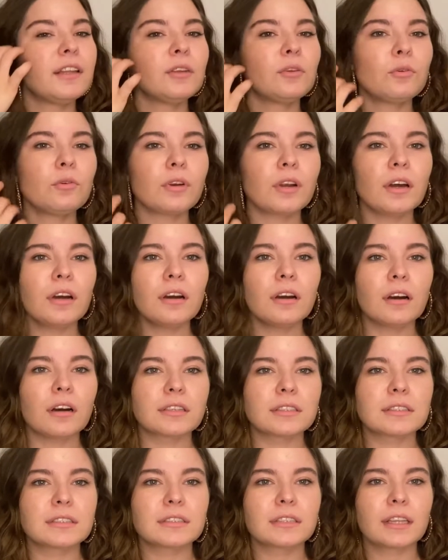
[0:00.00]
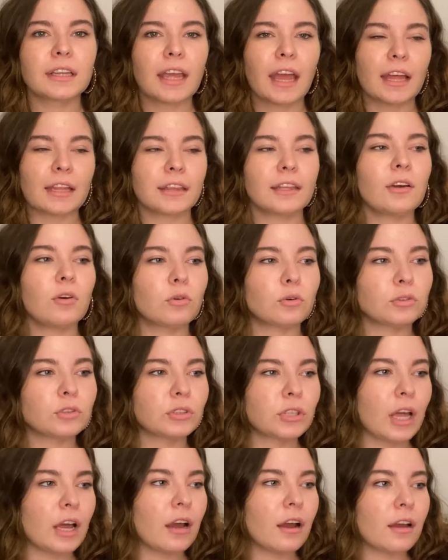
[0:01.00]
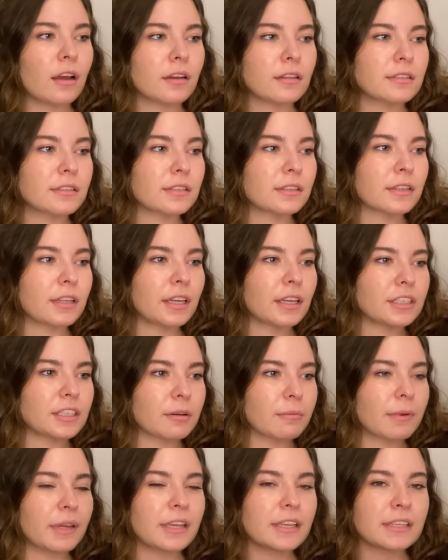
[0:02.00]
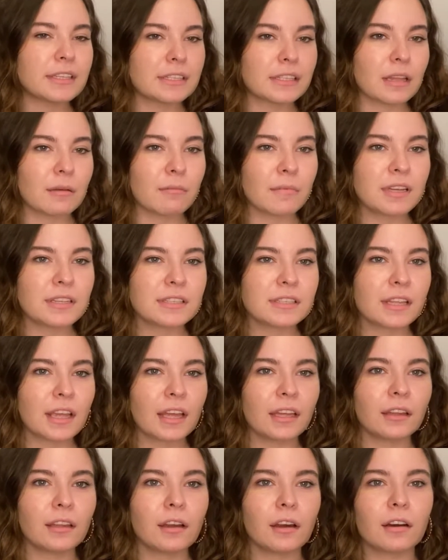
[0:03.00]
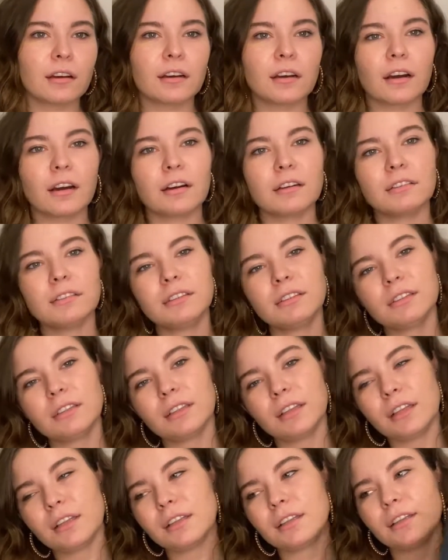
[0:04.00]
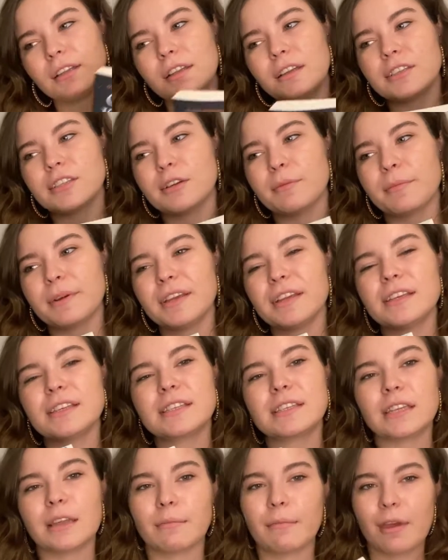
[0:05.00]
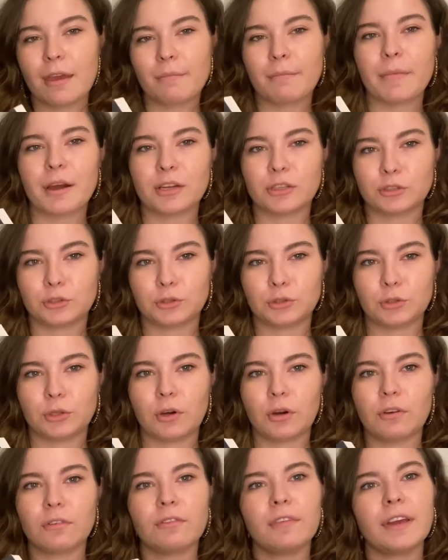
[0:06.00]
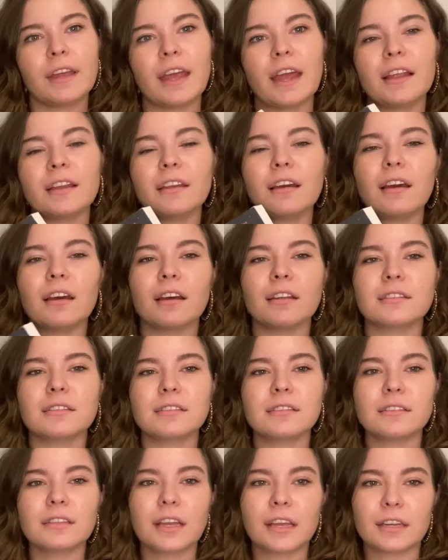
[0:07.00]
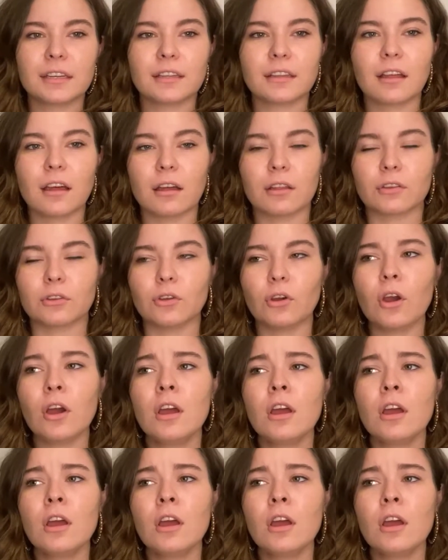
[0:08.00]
Nora aslında kendi orijinal hayatında yaşamayı istemezken ardından yaşamayı istemeye başlıyor. Ve kendi hayatının değerini anlıyor.